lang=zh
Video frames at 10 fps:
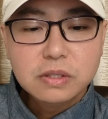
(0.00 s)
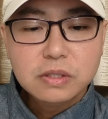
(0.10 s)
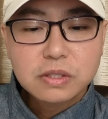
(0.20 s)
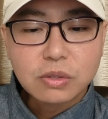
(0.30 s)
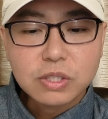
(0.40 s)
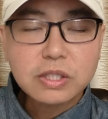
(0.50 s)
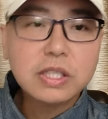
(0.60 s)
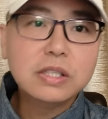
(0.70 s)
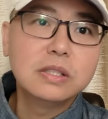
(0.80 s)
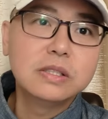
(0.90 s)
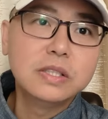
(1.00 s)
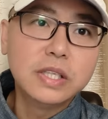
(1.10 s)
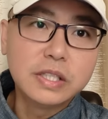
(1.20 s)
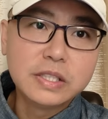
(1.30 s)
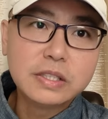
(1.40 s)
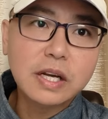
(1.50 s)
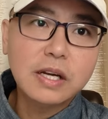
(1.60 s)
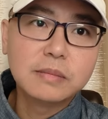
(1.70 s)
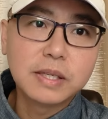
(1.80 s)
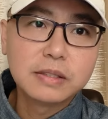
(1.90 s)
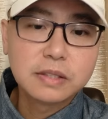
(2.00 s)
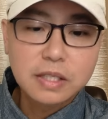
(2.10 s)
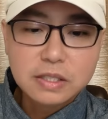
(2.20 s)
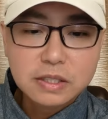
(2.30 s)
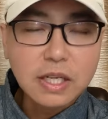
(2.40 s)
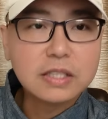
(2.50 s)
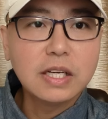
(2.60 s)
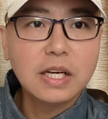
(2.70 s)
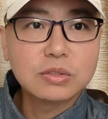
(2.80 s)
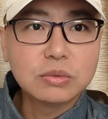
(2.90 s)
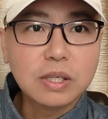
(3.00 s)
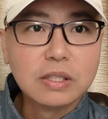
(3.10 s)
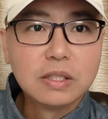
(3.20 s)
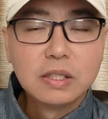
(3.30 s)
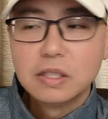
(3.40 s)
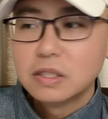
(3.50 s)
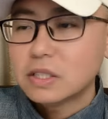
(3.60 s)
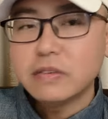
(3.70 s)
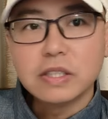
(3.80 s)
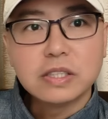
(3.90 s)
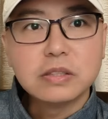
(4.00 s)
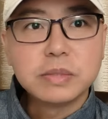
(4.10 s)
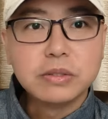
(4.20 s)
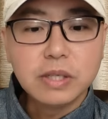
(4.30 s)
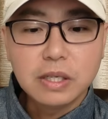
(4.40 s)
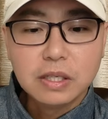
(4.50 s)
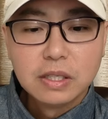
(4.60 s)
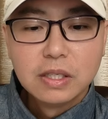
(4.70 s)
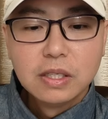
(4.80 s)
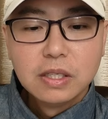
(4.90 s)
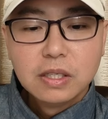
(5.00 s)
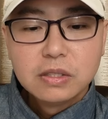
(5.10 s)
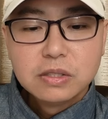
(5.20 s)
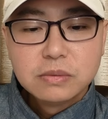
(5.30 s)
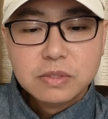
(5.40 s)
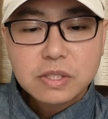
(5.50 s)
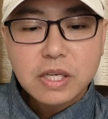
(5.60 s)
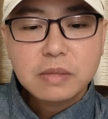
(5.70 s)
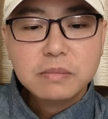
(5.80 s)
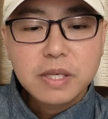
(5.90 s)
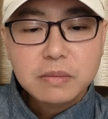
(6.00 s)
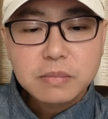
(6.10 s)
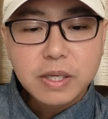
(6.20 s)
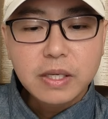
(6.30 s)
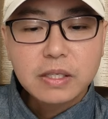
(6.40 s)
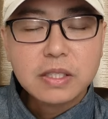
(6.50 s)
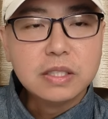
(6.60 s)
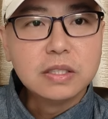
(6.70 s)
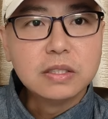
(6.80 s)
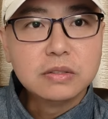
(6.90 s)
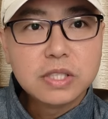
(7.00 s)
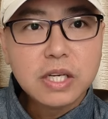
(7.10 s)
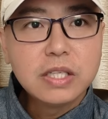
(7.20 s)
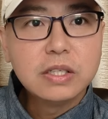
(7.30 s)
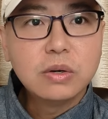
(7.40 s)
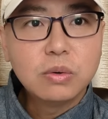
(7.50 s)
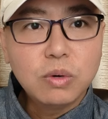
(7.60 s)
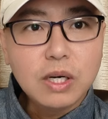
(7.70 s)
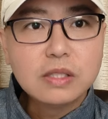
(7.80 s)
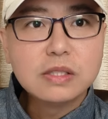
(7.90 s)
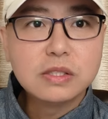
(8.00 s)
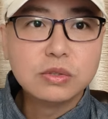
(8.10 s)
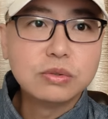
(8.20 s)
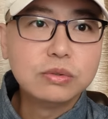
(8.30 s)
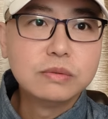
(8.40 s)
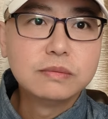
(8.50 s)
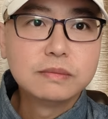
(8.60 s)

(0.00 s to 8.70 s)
首先它野心大了嘛，它已经拿下腊戍了，再往下就平原了，在缅北可能要建立一个华人自治区。